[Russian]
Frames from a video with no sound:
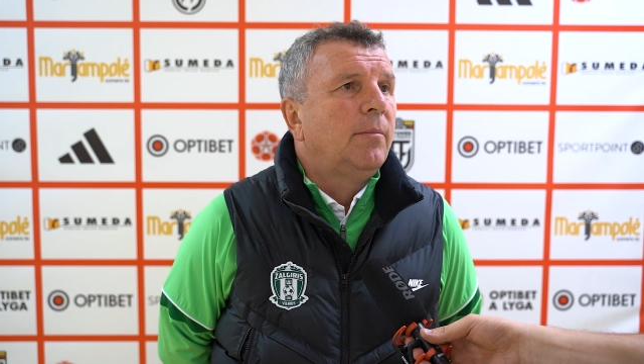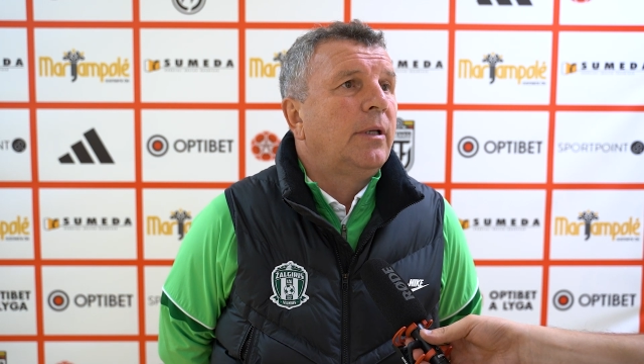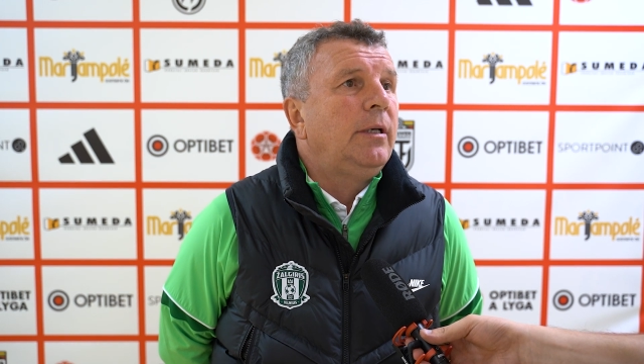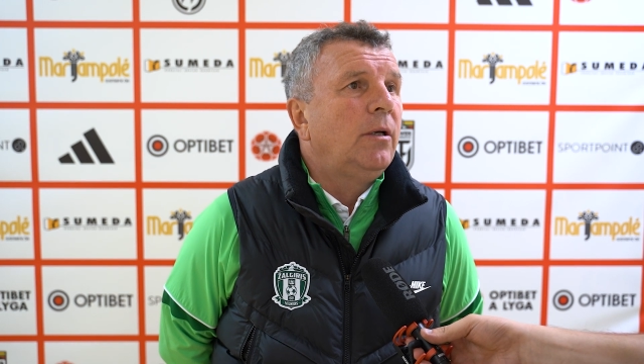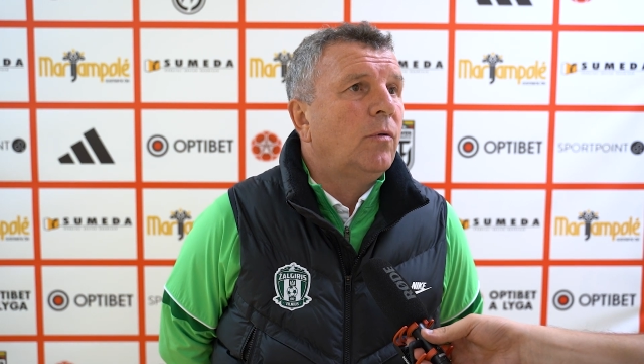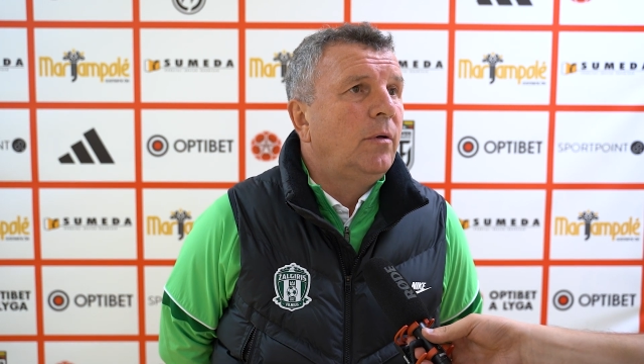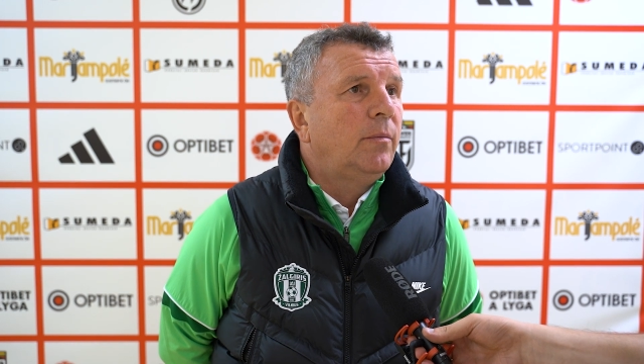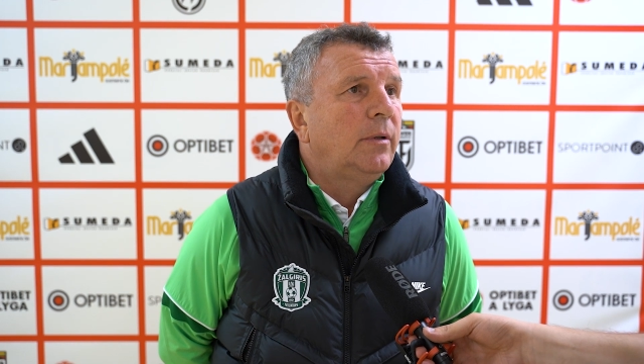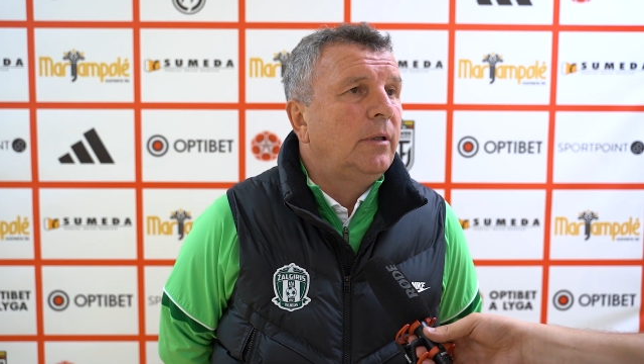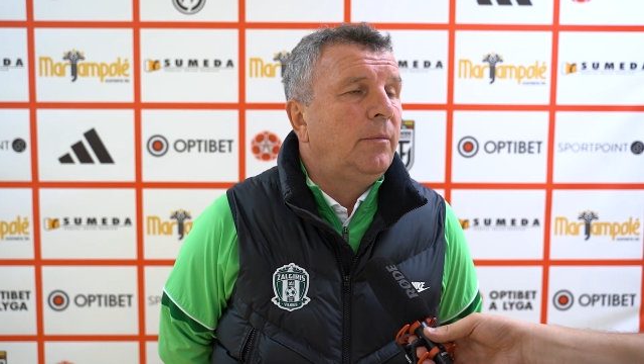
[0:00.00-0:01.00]

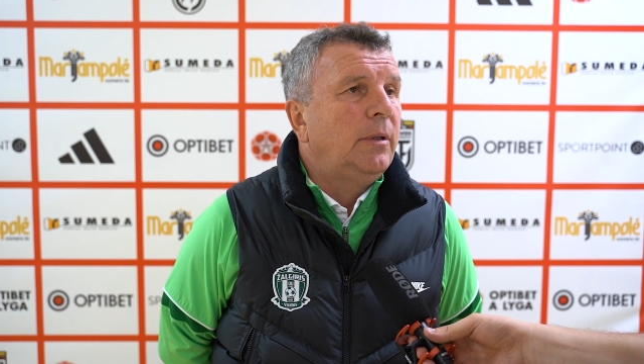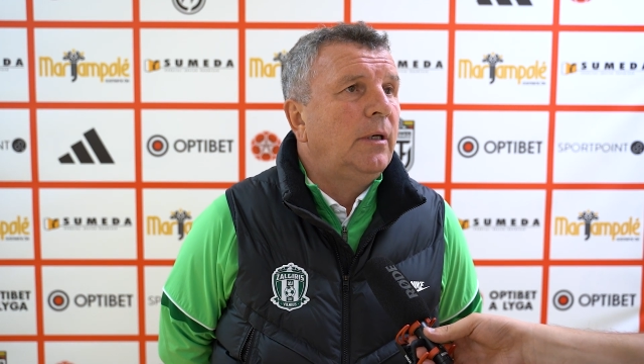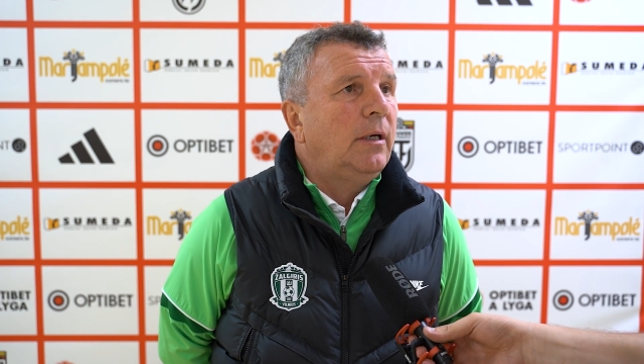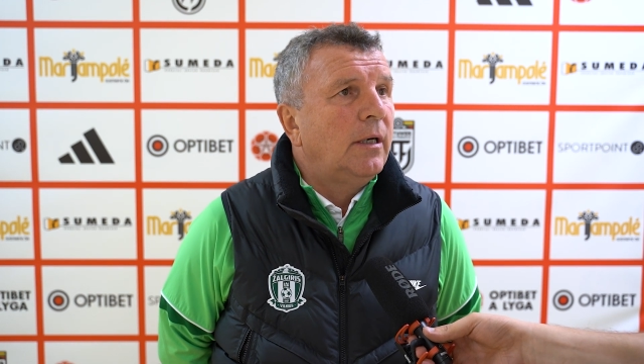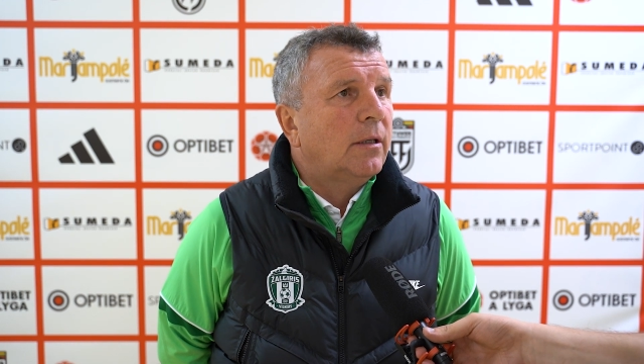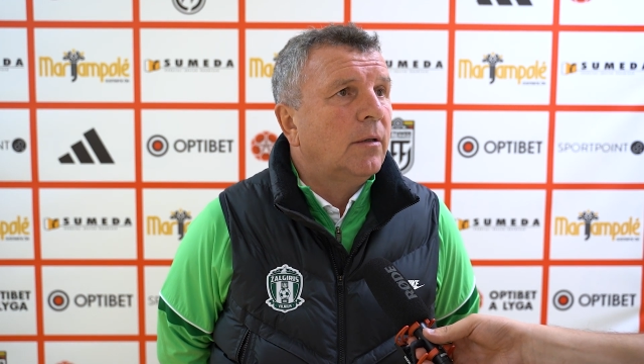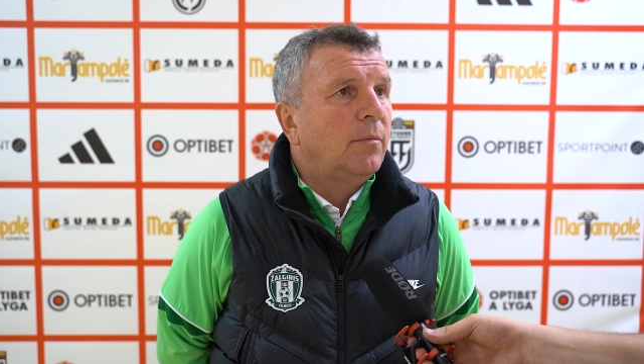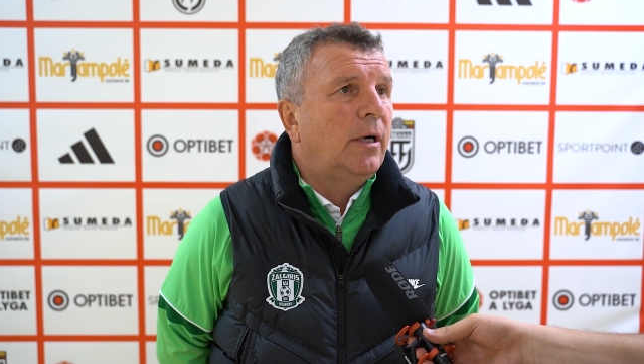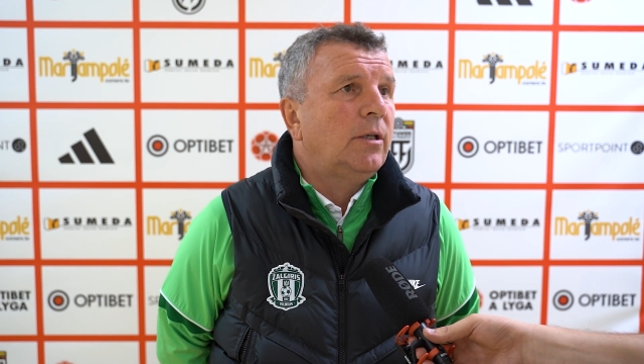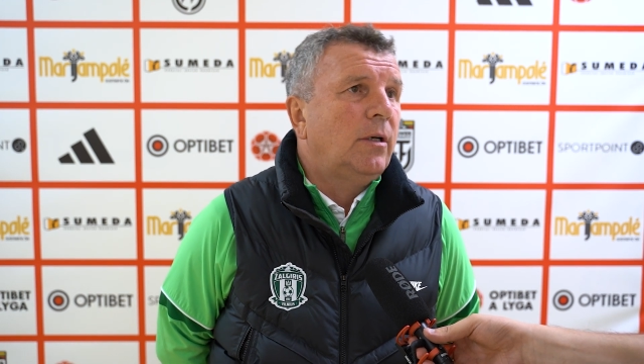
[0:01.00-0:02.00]
планируем именно этот
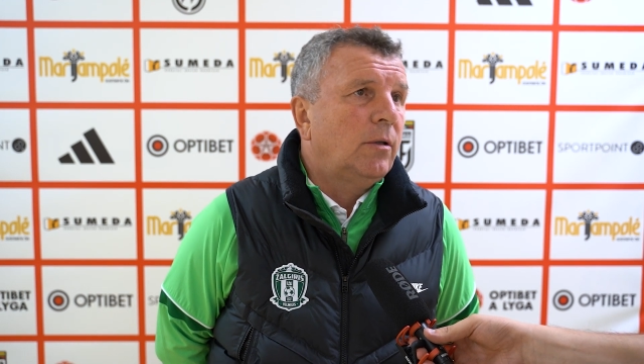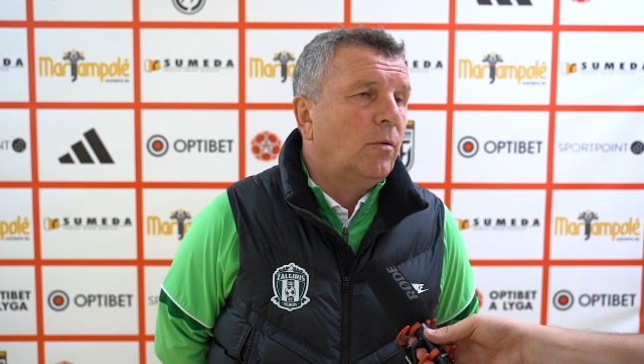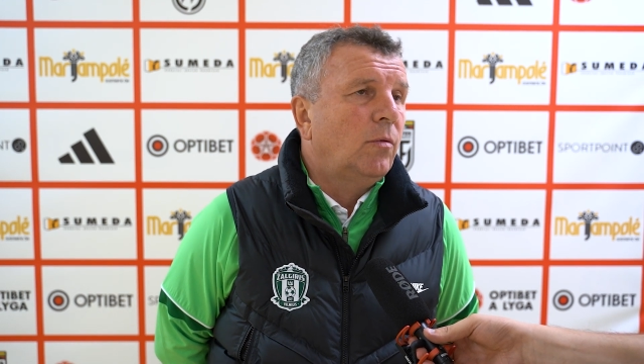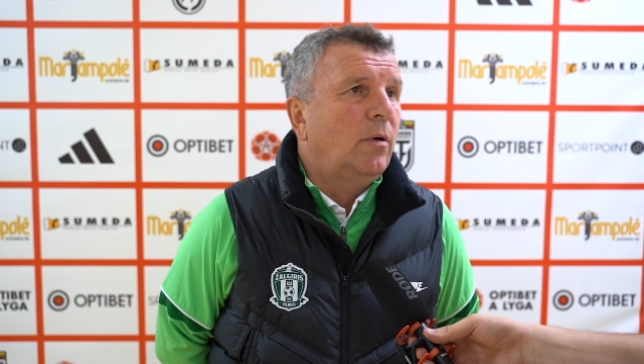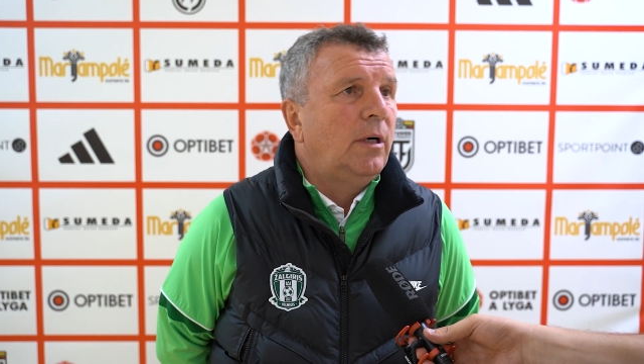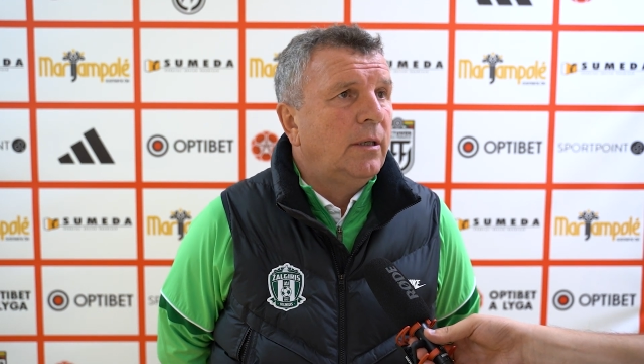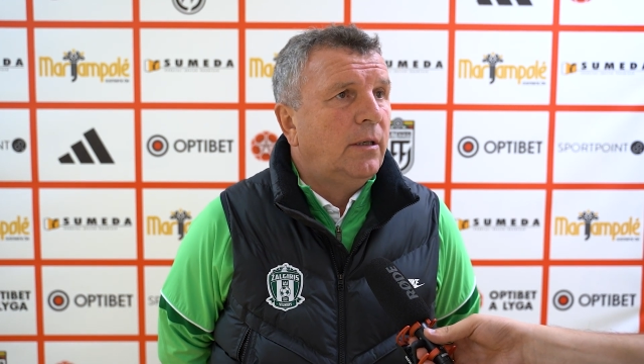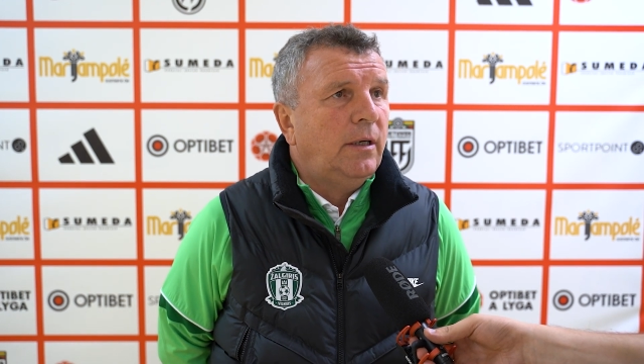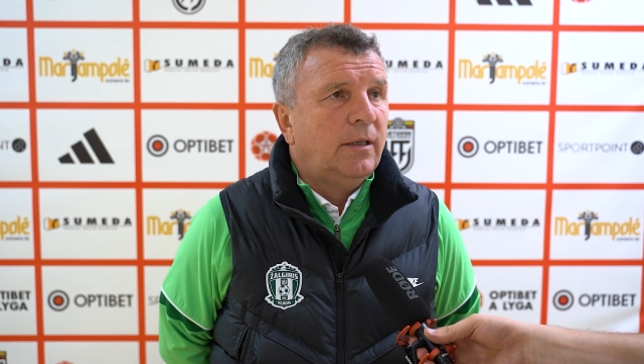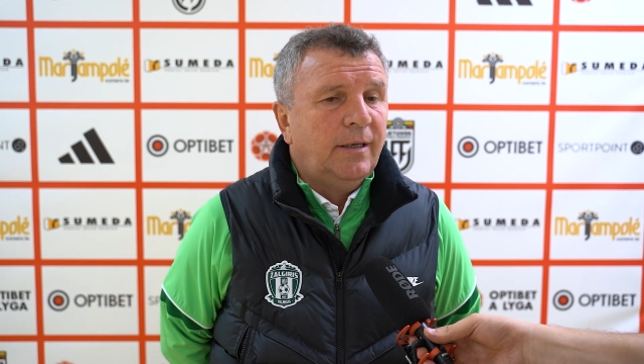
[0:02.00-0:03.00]
матч или другой или
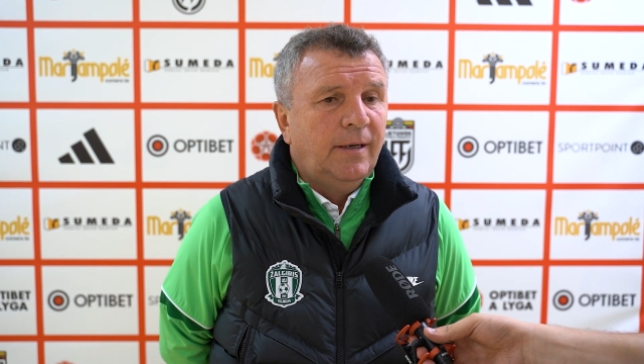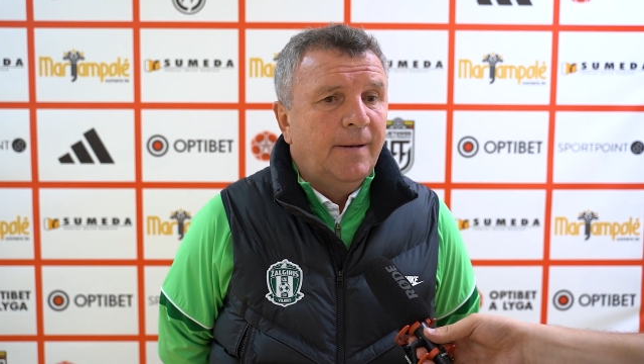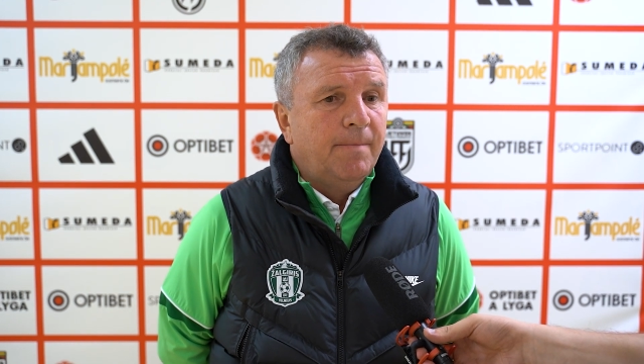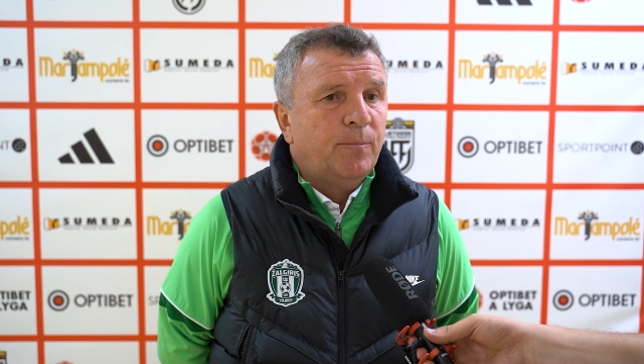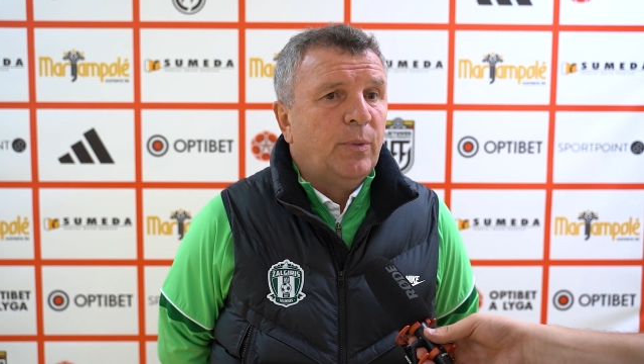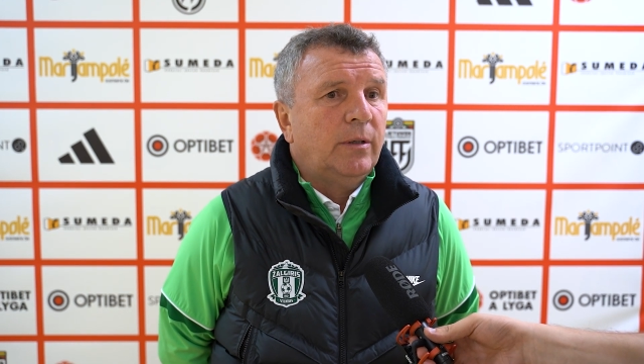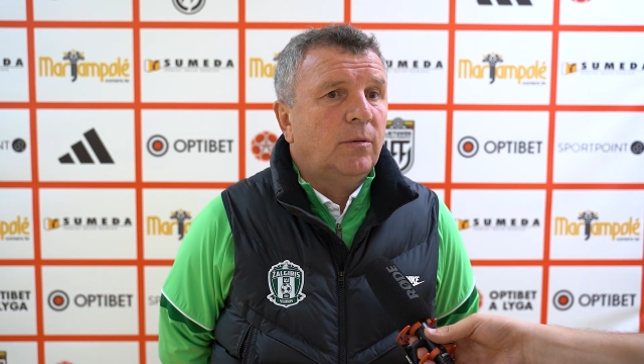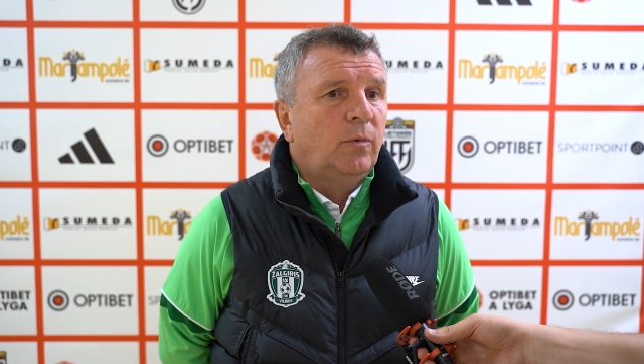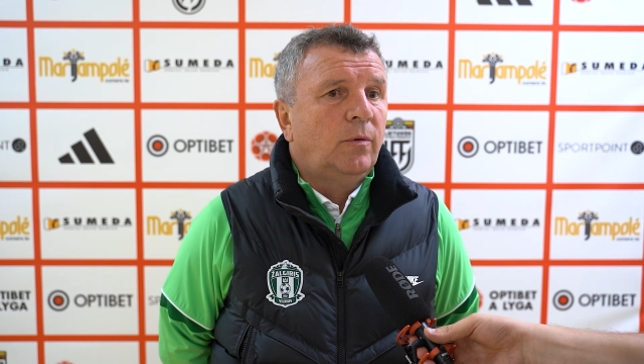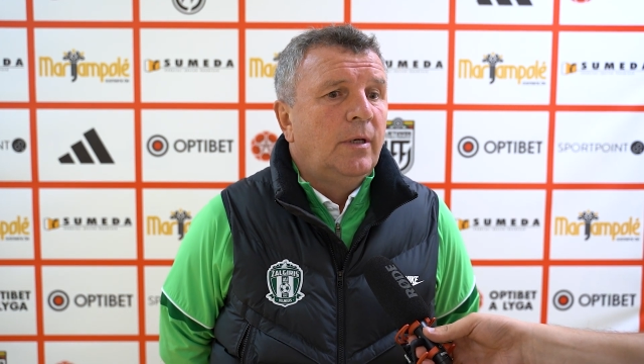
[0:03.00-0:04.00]
третий.
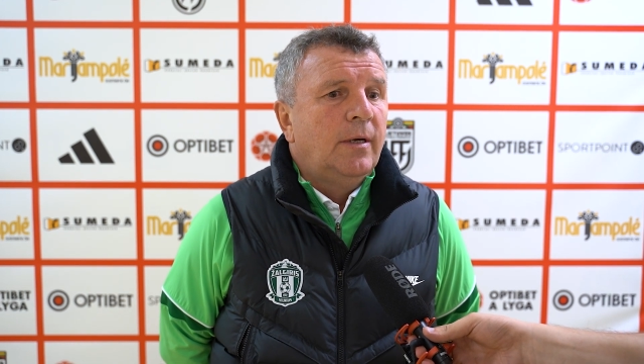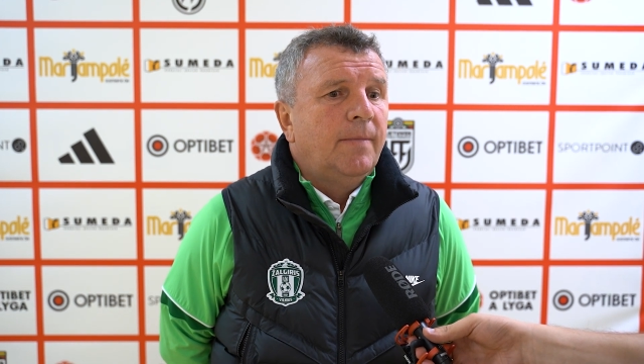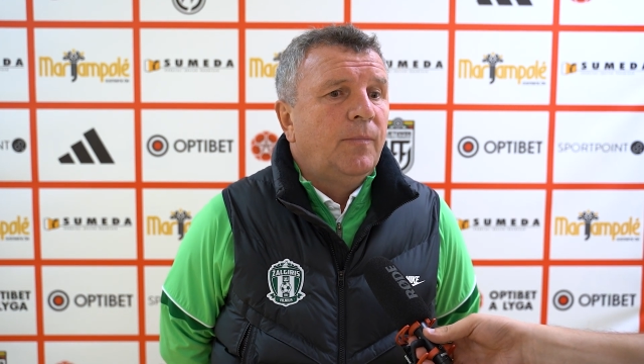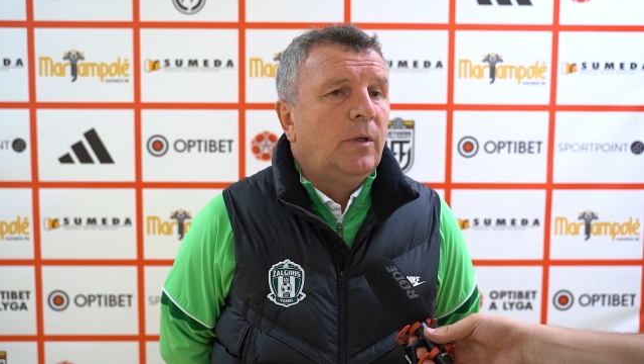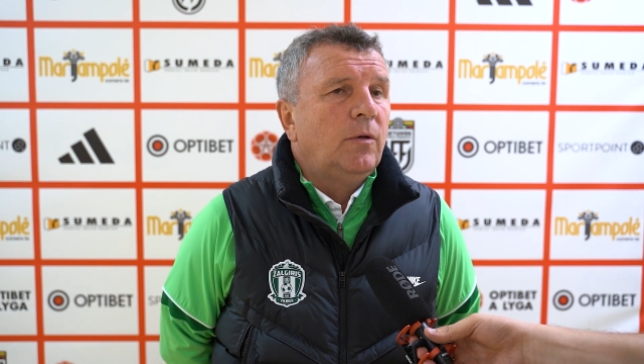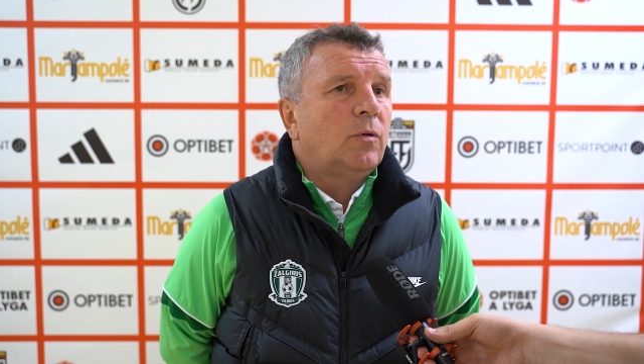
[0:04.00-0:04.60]
Поэтому не